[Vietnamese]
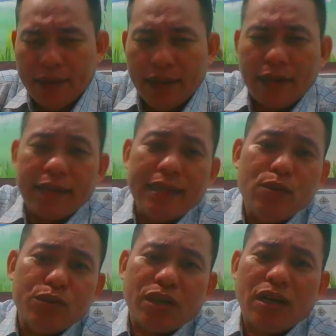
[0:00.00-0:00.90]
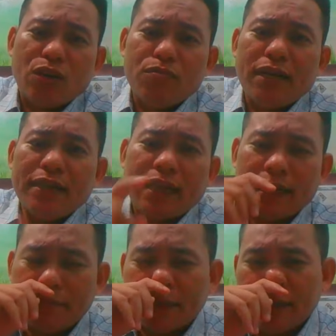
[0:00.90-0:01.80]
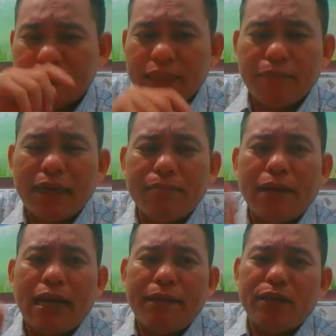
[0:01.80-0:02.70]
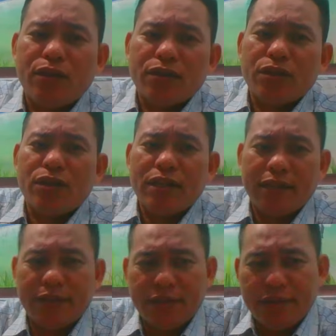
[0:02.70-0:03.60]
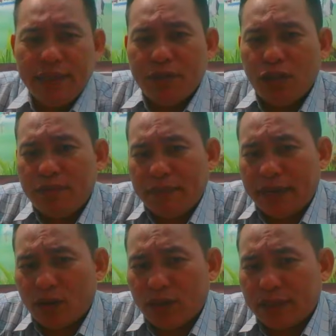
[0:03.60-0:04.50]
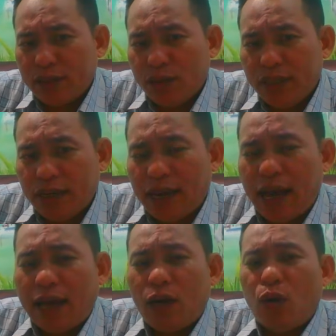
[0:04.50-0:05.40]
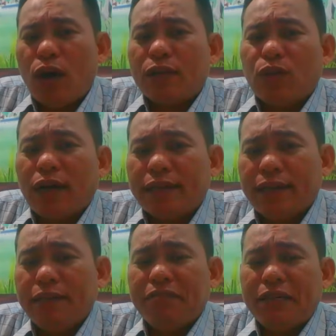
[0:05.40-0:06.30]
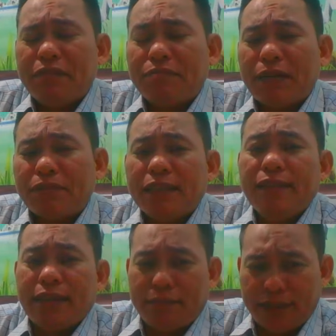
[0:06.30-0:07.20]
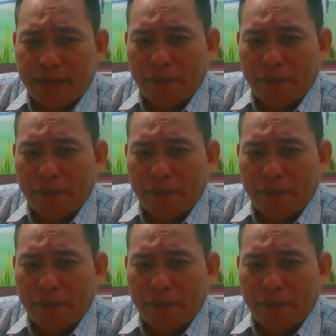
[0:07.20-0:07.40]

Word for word: ở cái chiêu trò của mấy thằng mà thật sự bách ma bách đồ tôi nói rồi đêm hôm là bà con thấy tôi đưa ra hàng loạt toàn những cái vị mà pháp sư không đó